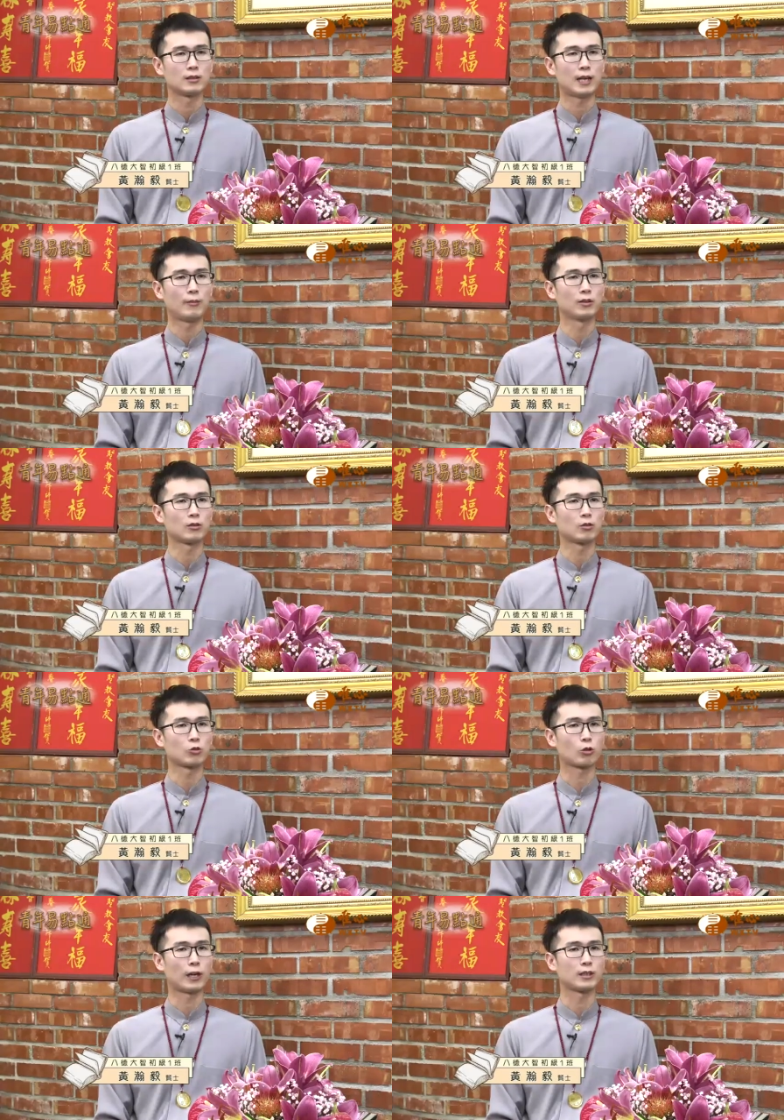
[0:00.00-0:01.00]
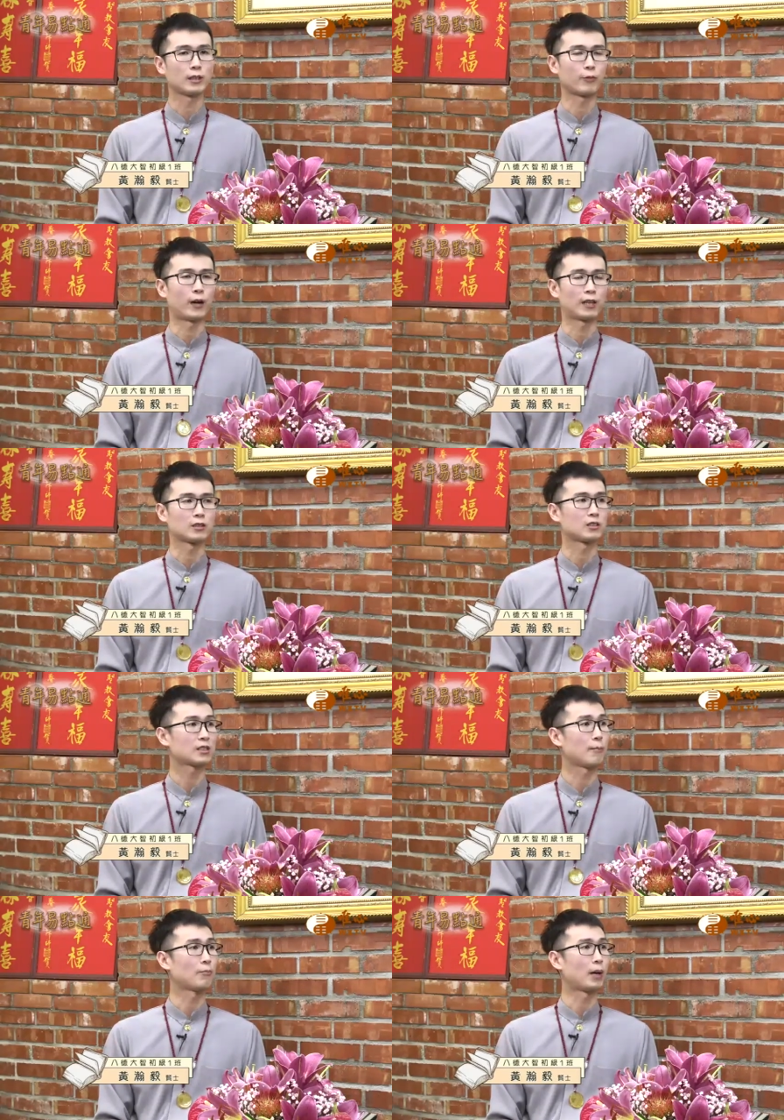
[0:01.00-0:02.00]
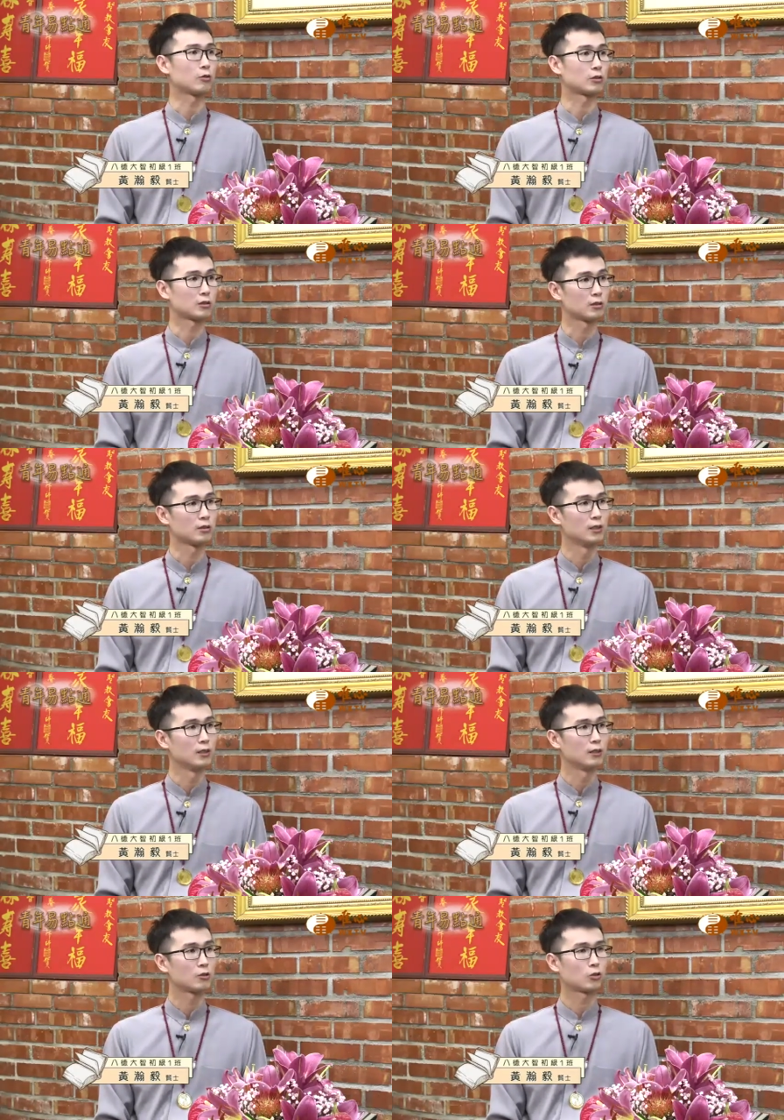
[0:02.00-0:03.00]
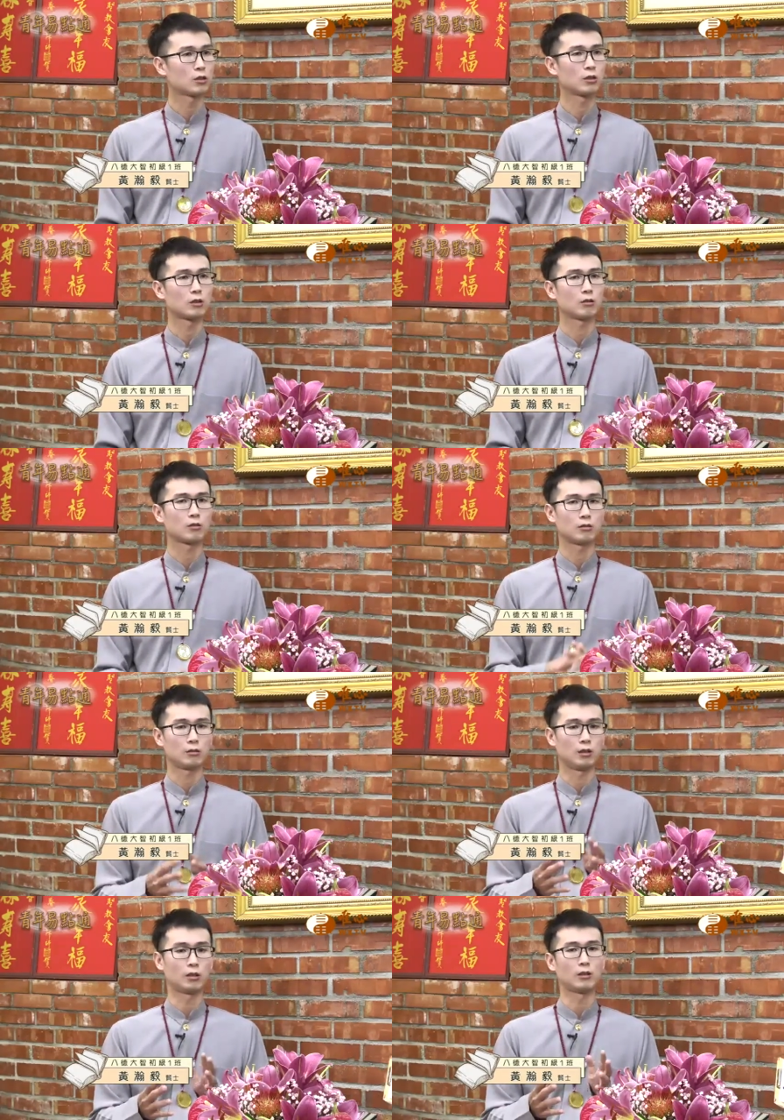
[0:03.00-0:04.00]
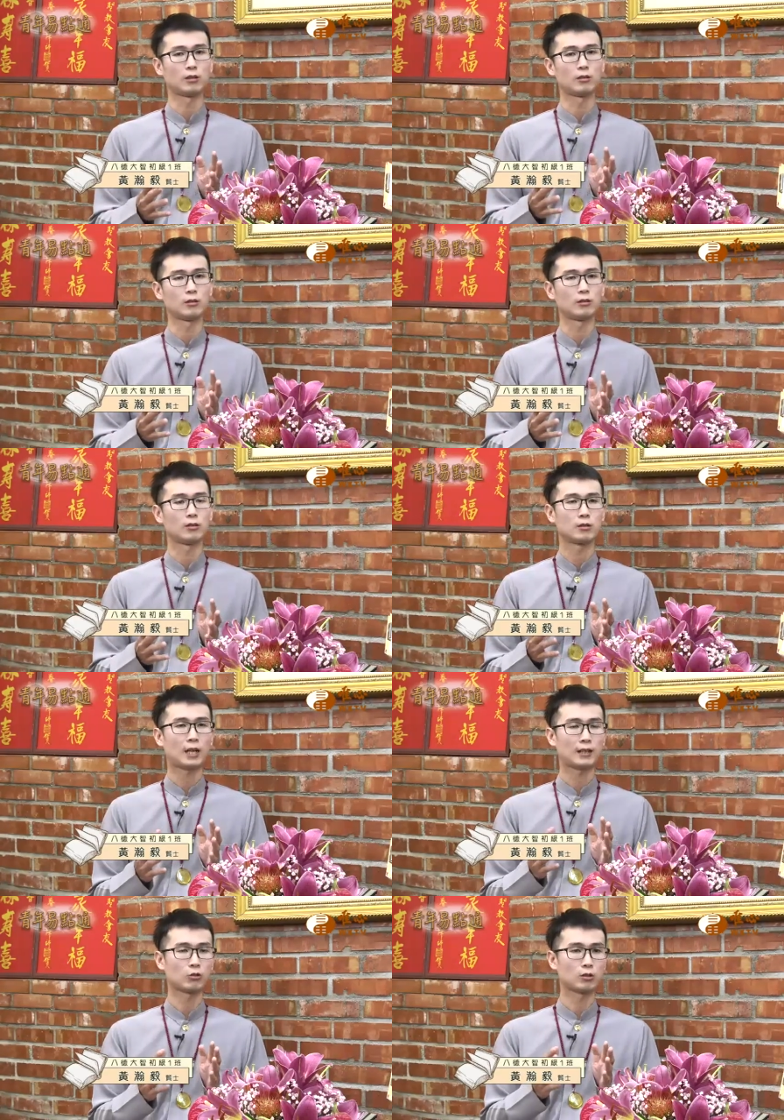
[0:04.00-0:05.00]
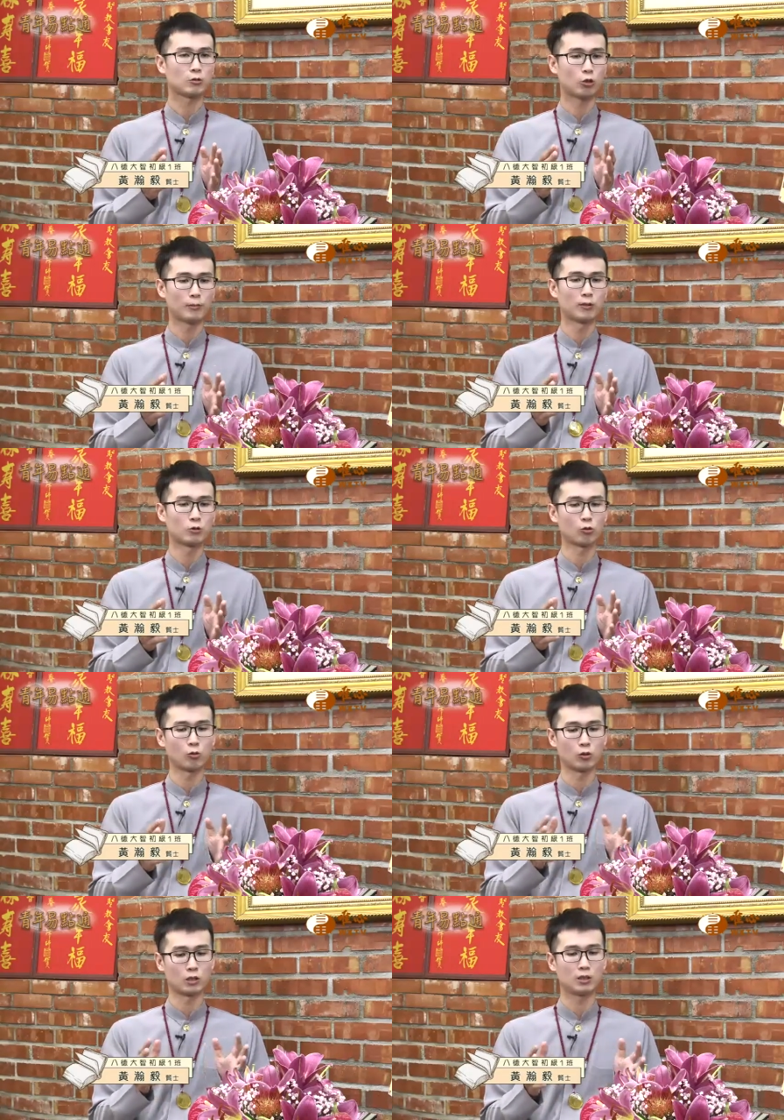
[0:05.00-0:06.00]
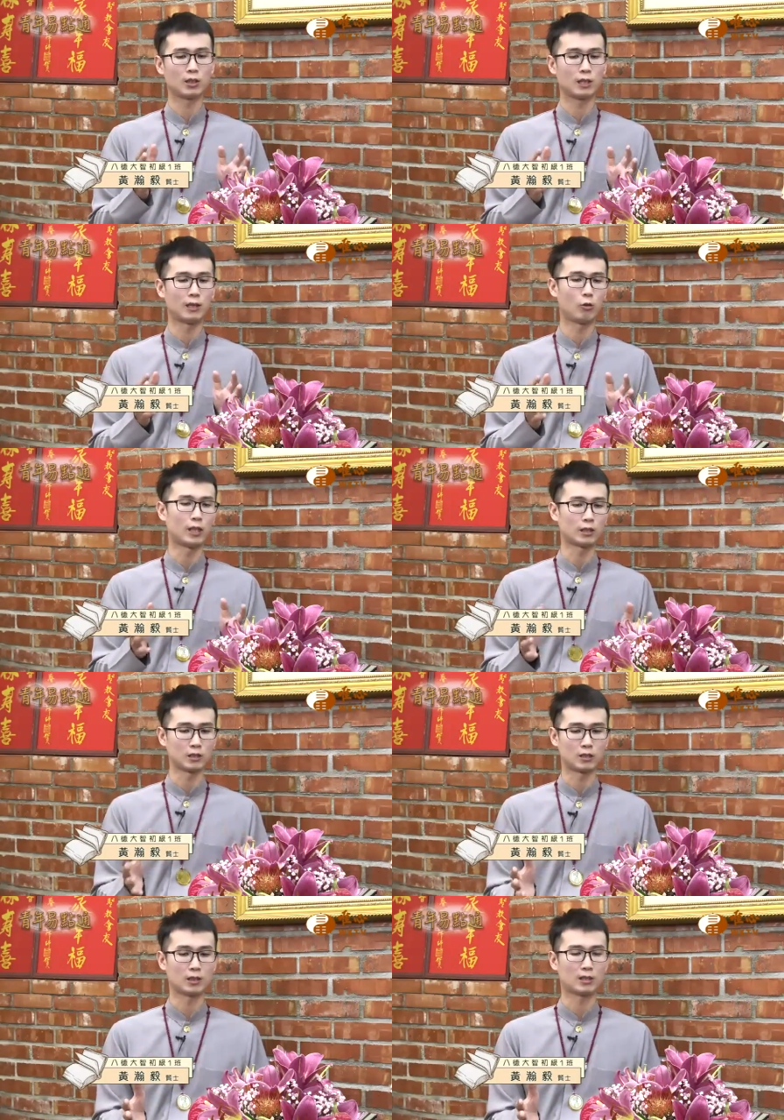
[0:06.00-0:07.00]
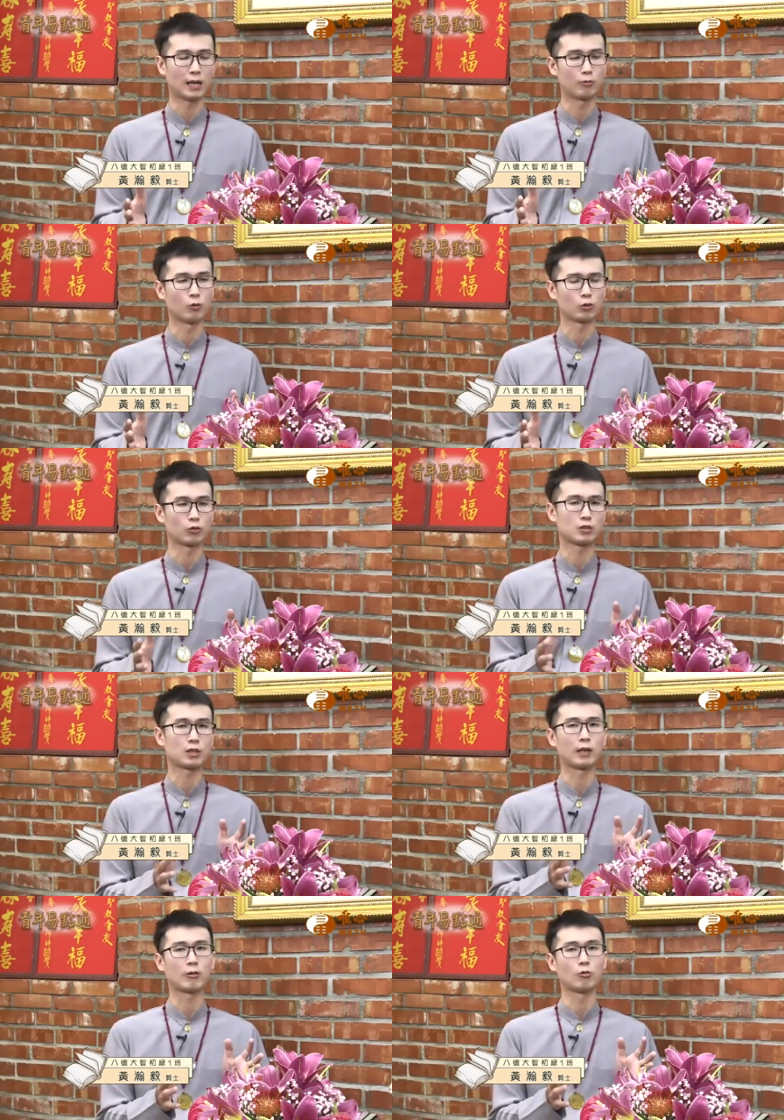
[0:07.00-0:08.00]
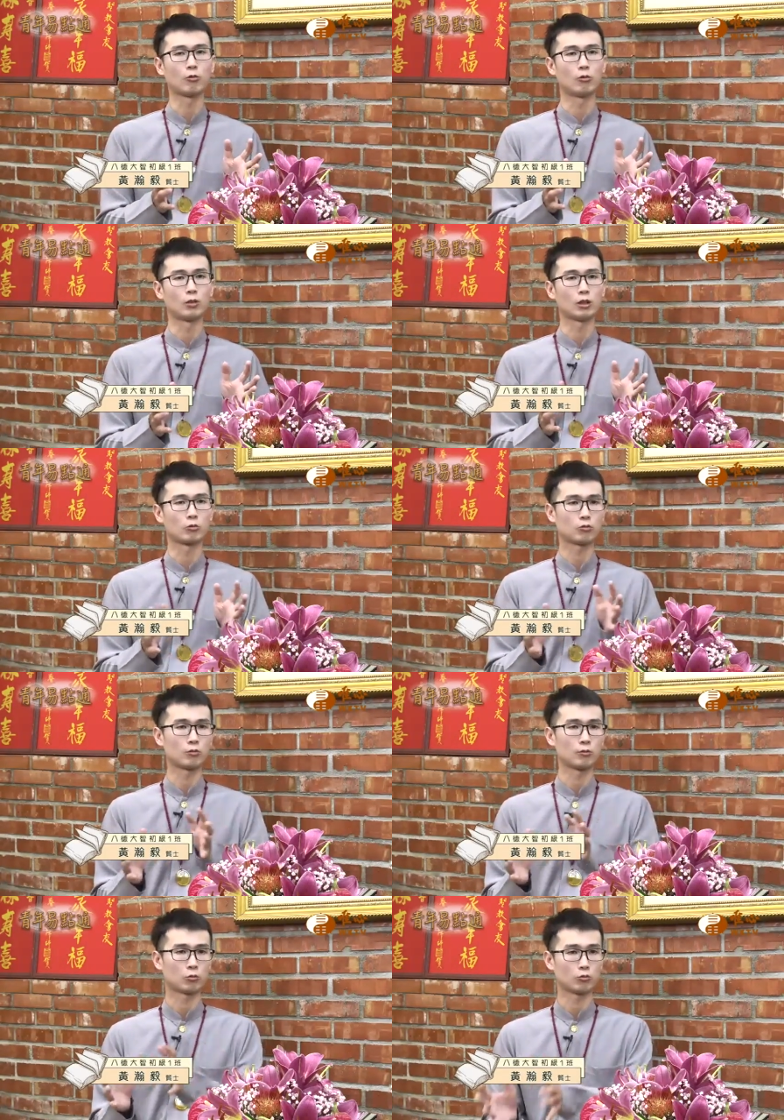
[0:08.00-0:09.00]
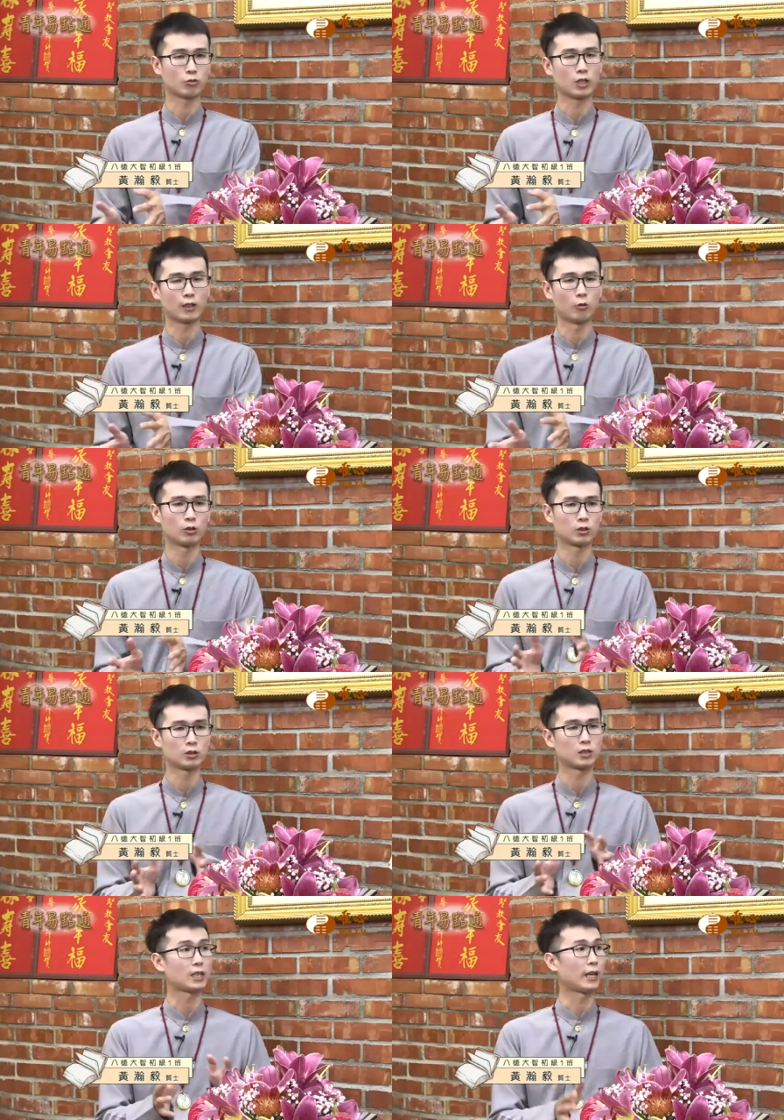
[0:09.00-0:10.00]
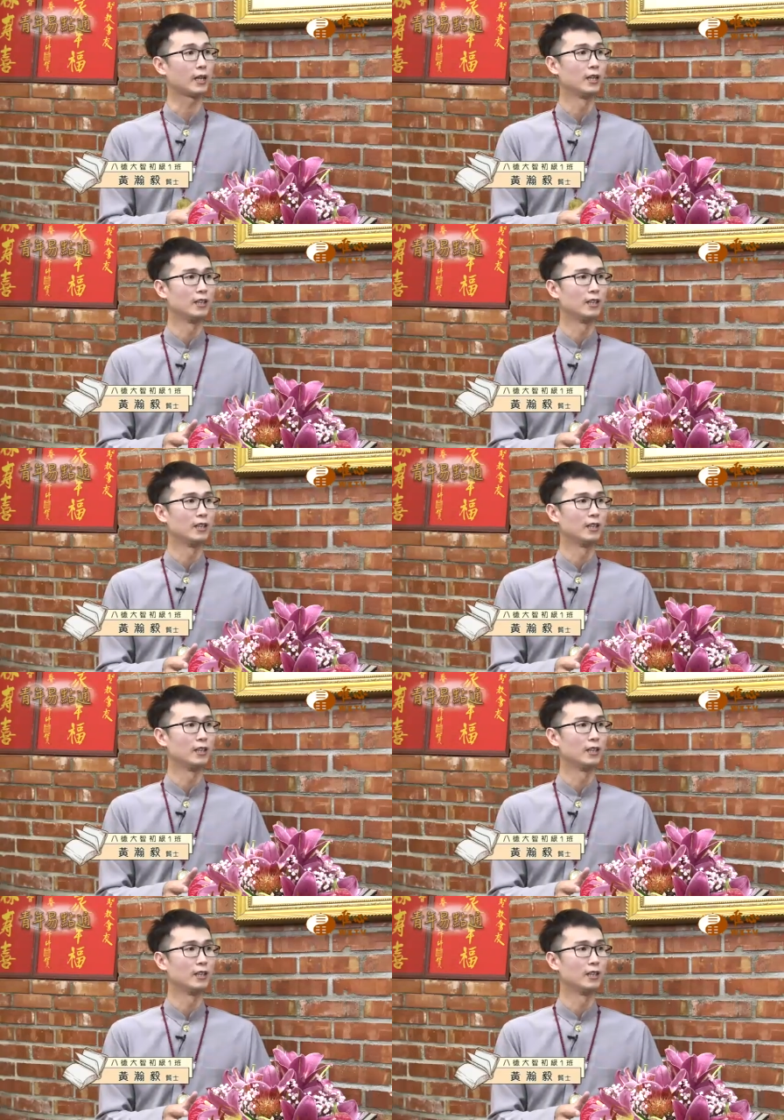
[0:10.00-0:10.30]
他们有传一个法是三宝师，就是呃。他就是专门说，我今天要画的这些财帛，就是给我的祖先或是谁，